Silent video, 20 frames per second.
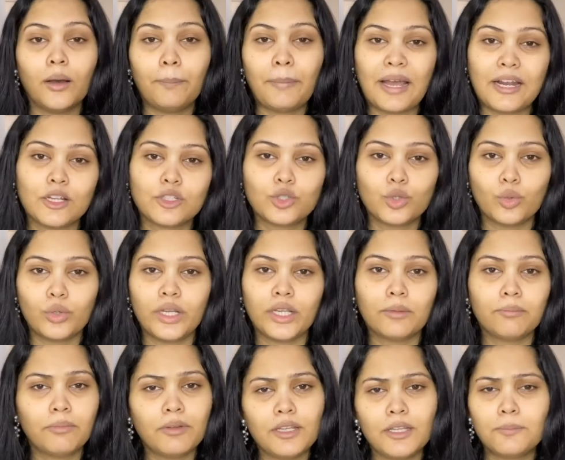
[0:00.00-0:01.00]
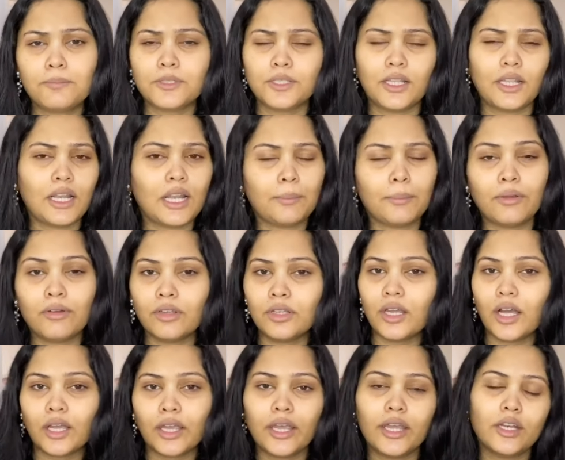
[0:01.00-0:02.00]
பேனசோனிக் பிலிப்ஸ் இதெல்லாமே
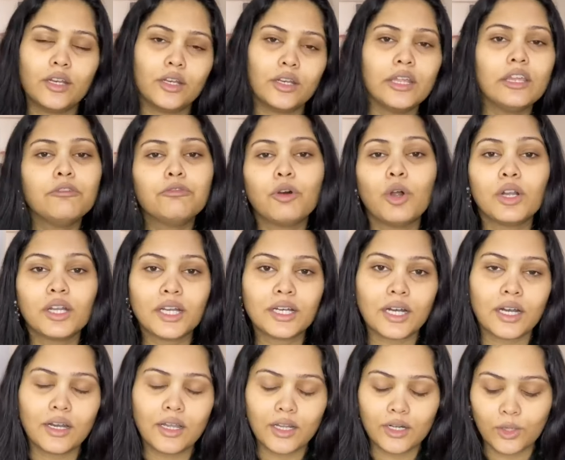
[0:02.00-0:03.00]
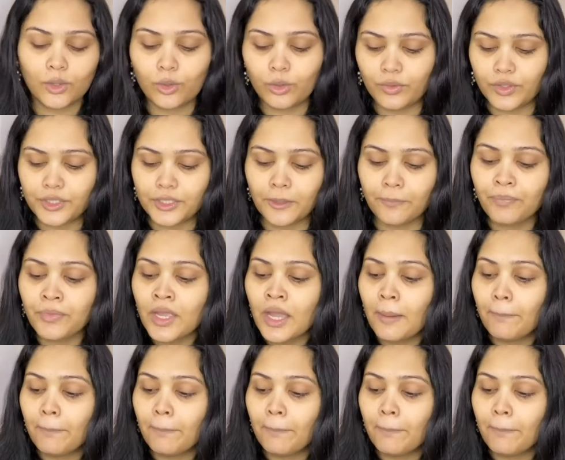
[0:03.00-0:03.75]
வந்து அகெயின் டிஃபால்ட்டாக இருக்க ஒரு விஷயம்